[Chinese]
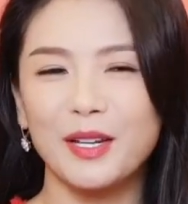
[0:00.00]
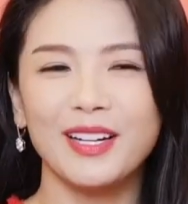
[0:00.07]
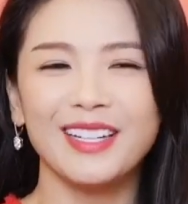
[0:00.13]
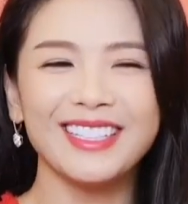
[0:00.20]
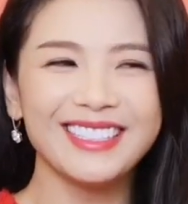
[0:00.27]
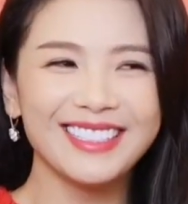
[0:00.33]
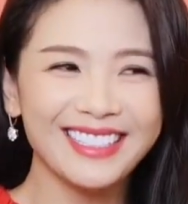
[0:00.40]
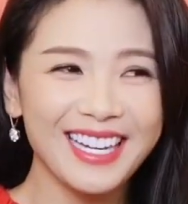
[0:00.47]
因为
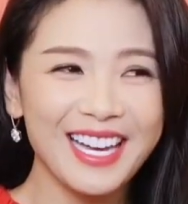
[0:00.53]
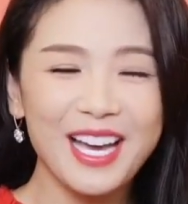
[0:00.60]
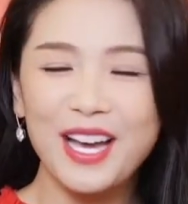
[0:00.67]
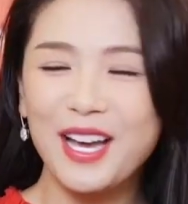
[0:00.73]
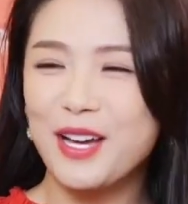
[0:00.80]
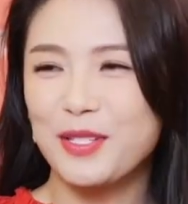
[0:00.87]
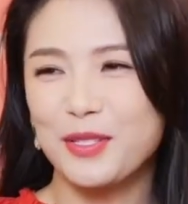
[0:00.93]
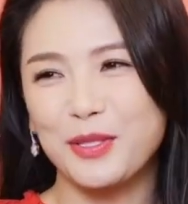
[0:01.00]

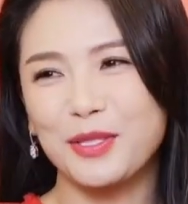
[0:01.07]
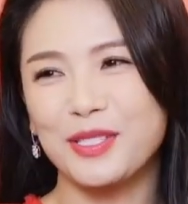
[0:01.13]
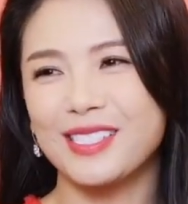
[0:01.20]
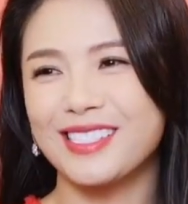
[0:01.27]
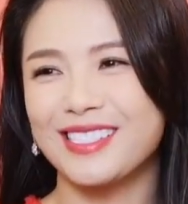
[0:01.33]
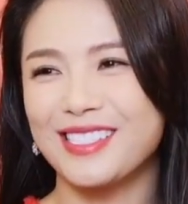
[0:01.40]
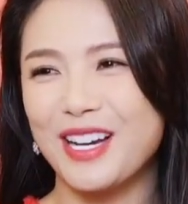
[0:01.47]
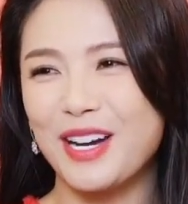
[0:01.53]
就是
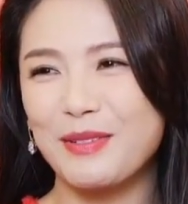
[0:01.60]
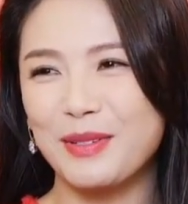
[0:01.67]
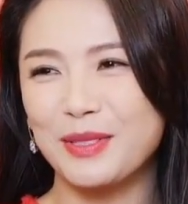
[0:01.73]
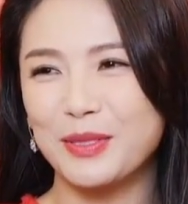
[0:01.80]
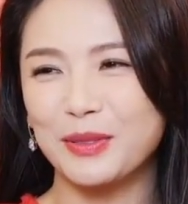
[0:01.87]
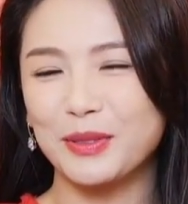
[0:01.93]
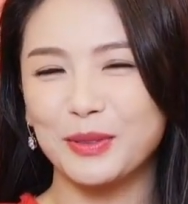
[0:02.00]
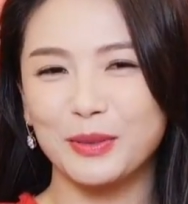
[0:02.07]
你知道
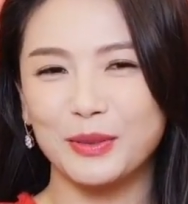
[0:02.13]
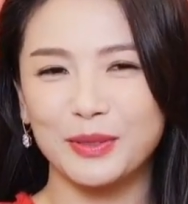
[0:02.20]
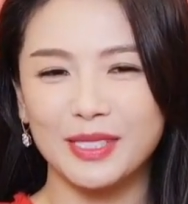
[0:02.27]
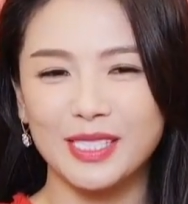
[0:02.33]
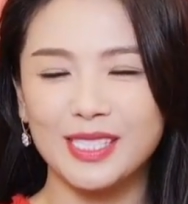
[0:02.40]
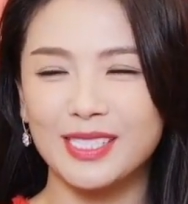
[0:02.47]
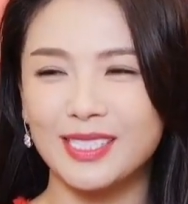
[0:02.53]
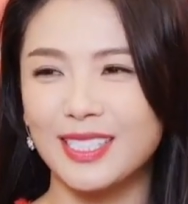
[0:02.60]
吗？就
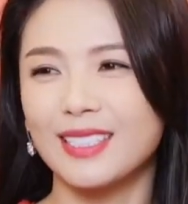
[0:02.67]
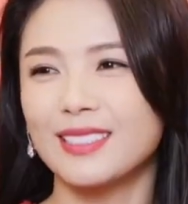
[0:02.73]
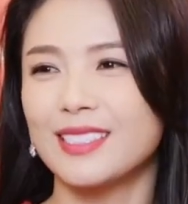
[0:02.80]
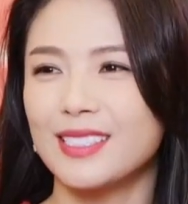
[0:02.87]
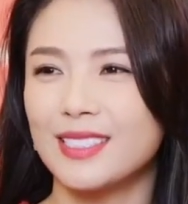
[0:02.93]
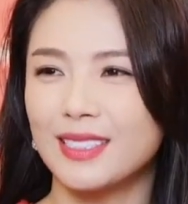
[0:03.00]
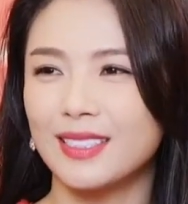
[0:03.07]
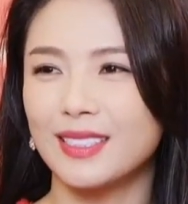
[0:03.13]
这是这
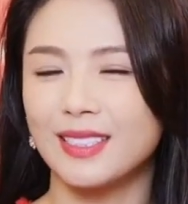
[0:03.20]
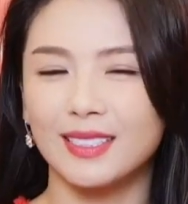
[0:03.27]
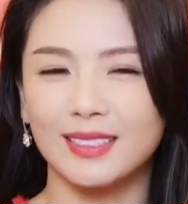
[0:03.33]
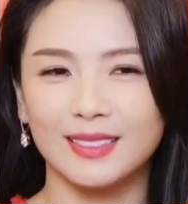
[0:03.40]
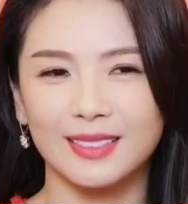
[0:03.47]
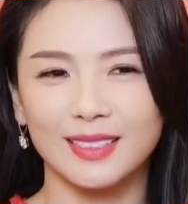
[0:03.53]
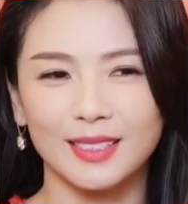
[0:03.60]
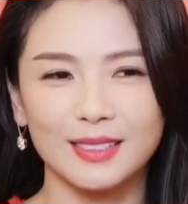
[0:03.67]
这是一个
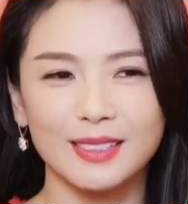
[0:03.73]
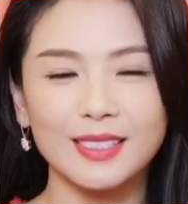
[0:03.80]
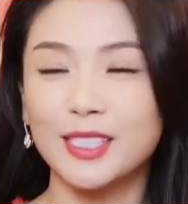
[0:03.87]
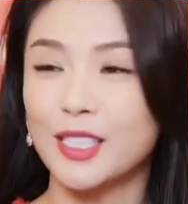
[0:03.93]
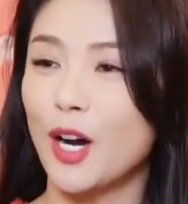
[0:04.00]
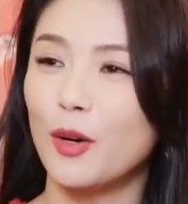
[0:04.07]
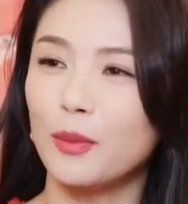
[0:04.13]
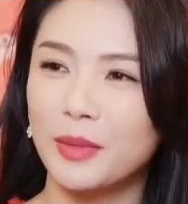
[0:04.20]
很很
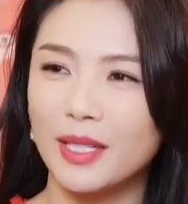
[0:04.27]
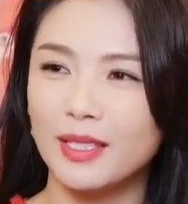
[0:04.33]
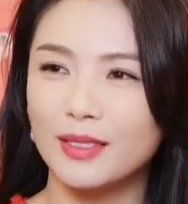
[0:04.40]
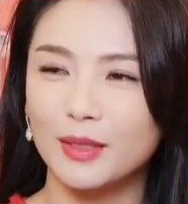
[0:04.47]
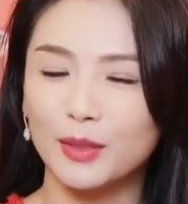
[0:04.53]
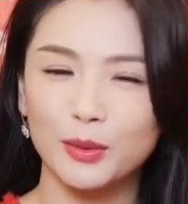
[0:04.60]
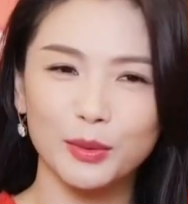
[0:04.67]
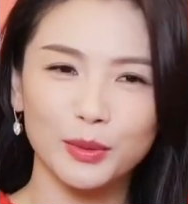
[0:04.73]
巧
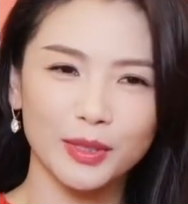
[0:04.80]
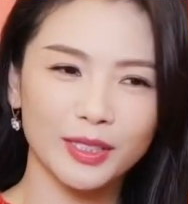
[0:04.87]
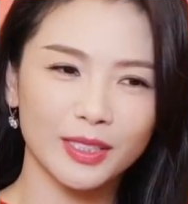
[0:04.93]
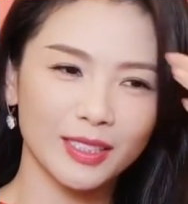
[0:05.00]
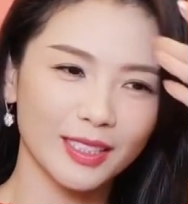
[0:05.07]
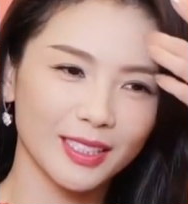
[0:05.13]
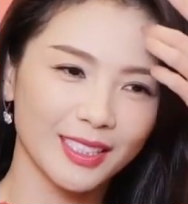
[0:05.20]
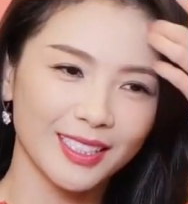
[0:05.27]
妙的故
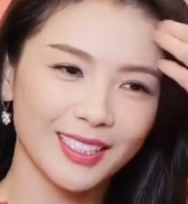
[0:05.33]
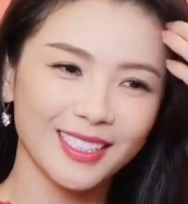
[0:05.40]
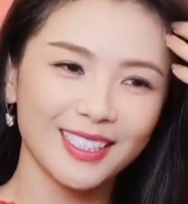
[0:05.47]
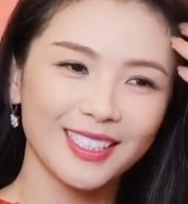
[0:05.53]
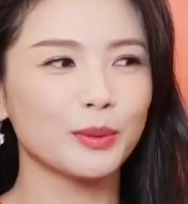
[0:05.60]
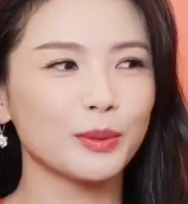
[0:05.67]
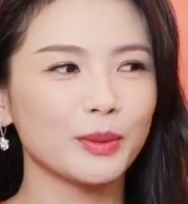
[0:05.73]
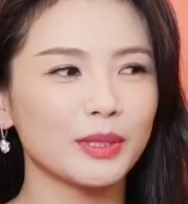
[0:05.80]
事。
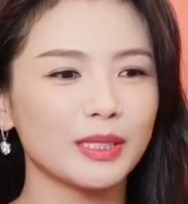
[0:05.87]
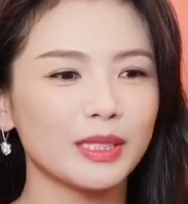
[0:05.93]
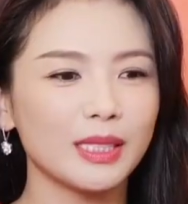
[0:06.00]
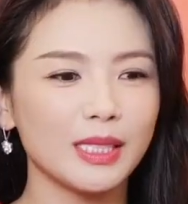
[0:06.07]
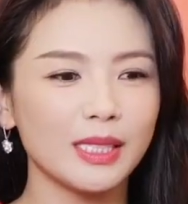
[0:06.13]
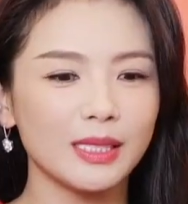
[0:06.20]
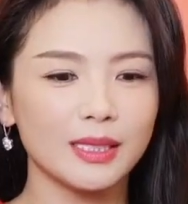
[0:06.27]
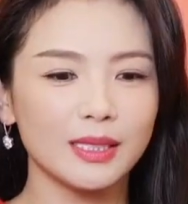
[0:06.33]
我
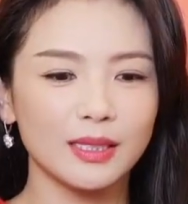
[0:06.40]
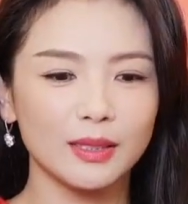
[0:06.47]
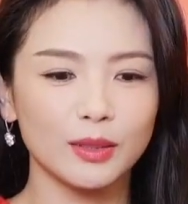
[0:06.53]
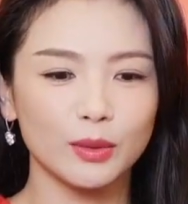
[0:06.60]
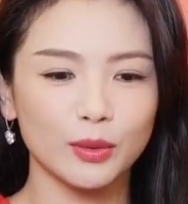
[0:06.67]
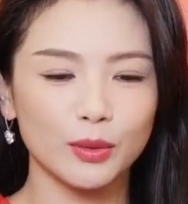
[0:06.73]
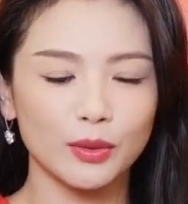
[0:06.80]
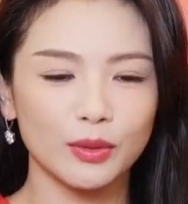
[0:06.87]
第一
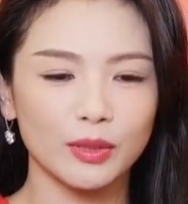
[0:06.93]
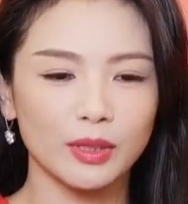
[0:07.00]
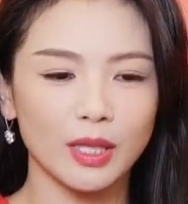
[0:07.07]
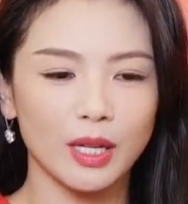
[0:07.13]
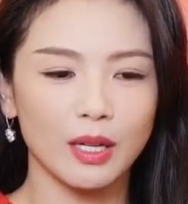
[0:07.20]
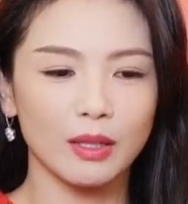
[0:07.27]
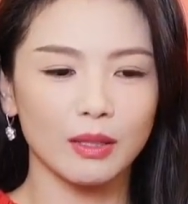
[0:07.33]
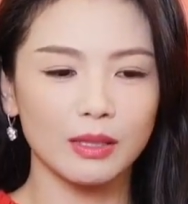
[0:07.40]
次去
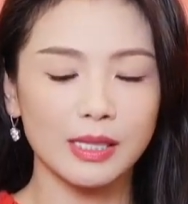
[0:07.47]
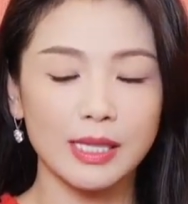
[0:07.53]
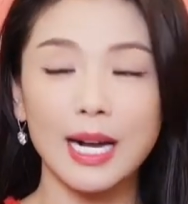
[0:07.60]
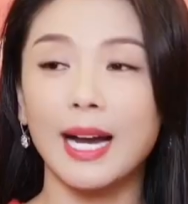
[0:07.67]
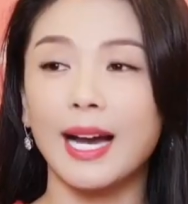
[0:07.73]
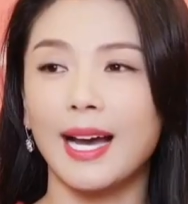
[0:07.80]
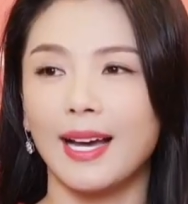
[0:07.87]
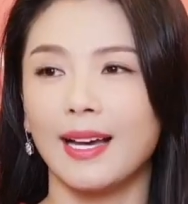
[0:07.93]
到
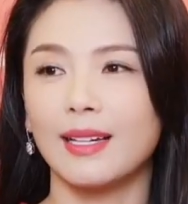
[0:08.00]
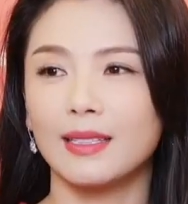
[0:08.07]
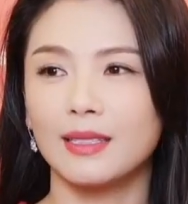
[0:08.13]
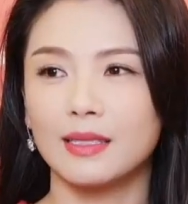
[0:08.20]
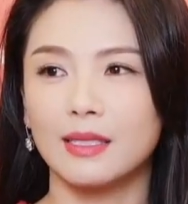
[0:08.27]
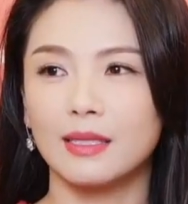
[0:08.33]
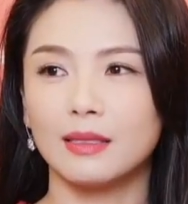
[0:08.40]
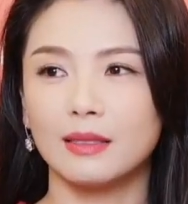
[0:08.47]
上海，
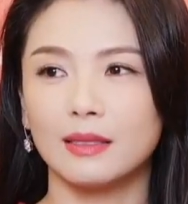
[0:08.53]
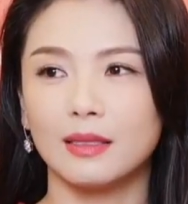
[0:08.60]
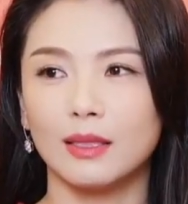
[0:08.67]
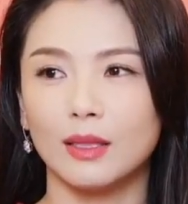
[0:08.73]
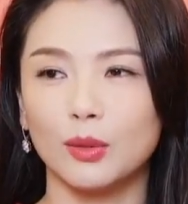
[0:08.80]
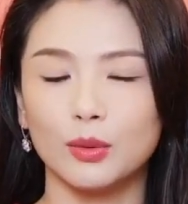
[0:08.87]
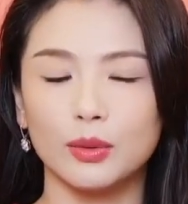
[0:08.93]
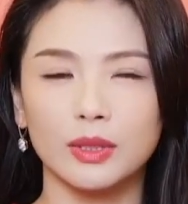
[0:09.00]
跟
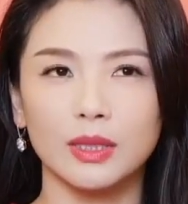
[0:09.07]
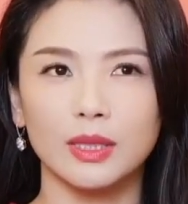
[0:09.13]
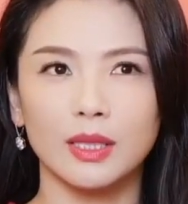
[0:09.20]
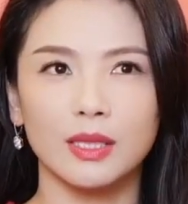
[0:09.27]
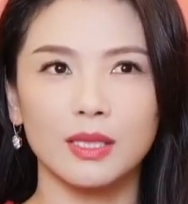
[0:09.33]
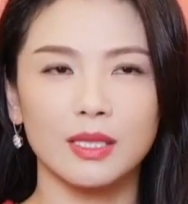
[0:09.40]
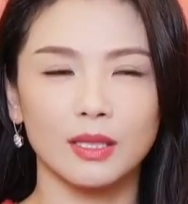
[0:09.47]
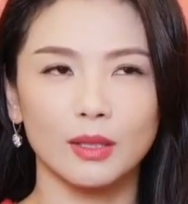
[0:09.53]
胡歌
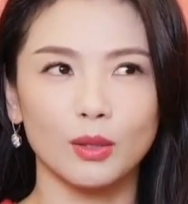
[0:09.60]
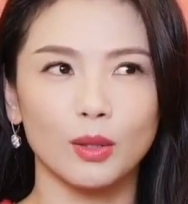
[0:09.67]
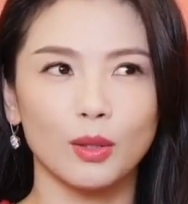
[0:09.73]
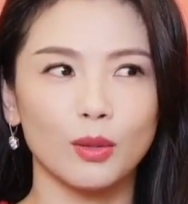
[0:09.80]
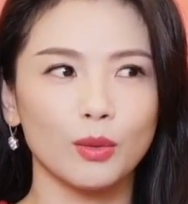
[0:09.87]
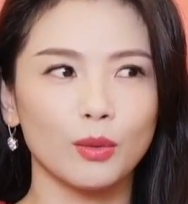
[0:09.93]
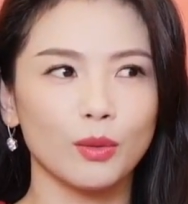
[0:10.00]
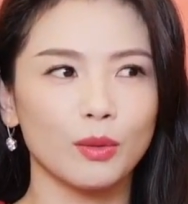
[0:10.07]
和成
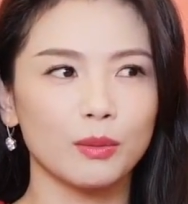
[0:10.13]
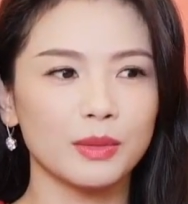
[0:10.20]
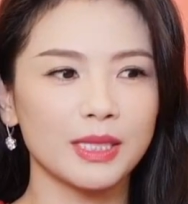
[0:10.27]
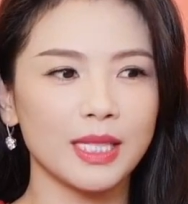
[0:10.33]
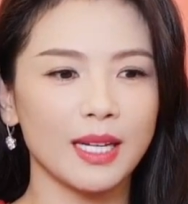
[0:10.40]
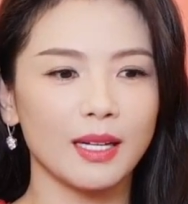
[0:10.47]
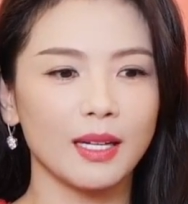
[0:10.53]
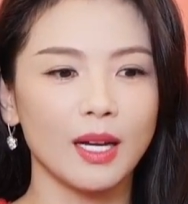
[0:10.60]
龙，我们
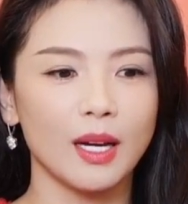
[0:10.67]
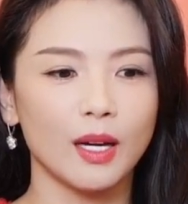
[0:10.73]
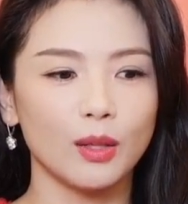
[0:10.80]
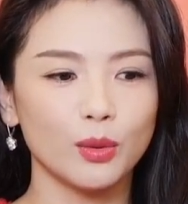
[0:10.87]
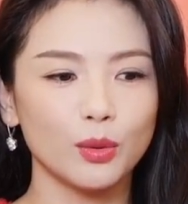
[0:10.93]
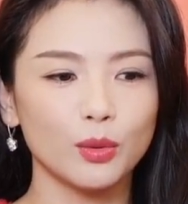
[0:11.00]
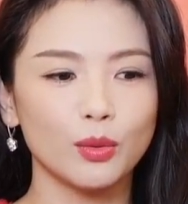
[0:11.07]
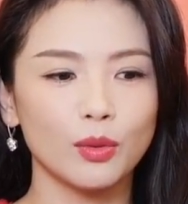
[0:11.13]
在
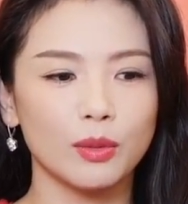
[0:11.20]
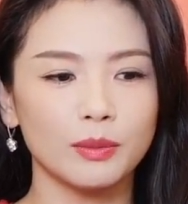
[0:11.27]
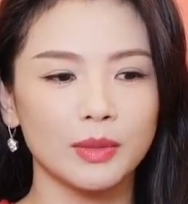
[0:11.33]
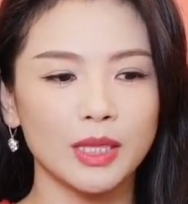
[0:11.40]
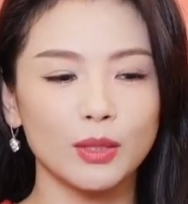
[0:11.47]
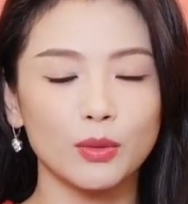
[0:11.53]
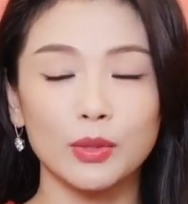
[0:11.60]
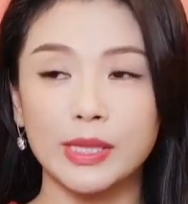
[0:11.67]
录我
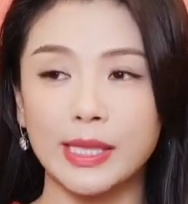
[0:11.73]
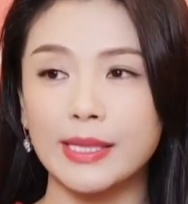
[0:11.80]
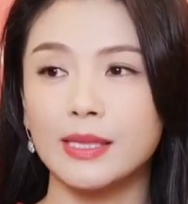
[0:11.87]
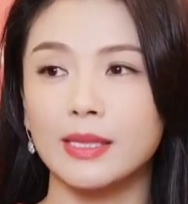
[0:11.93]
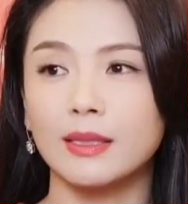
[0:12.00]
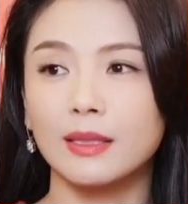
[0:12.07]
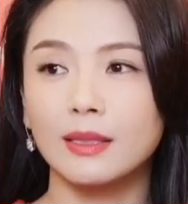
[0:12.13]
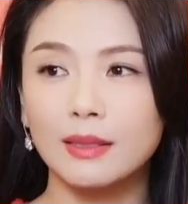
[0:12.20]
们一路前
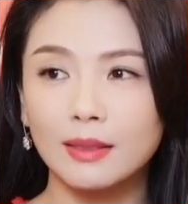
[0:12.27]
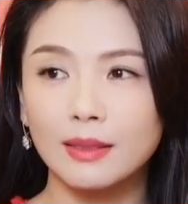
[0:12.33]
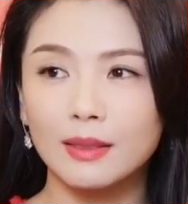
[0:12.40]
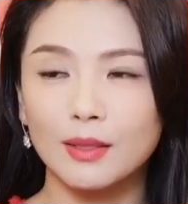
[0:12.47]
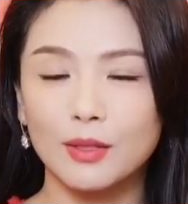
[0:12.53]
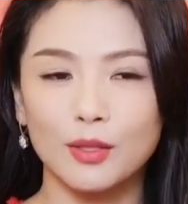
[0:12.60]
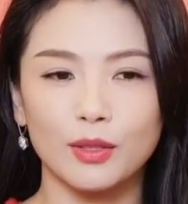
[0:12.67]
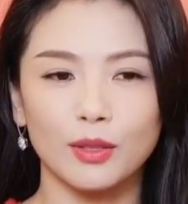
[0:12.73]
行的歌
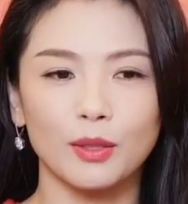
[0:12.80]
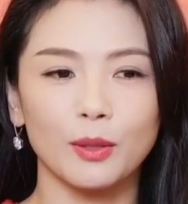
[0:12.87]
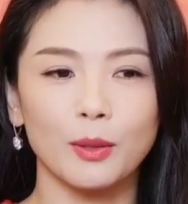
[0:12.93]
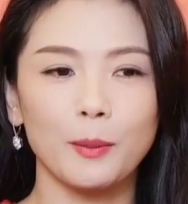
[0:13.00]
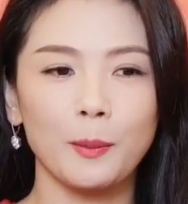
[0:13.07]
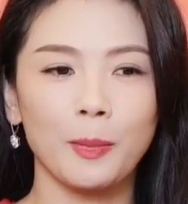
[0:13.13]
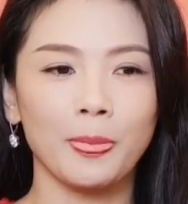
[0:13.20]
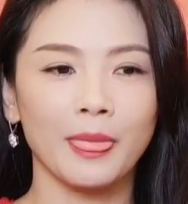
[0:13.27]
的时
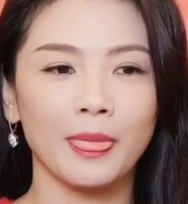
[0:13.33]
候，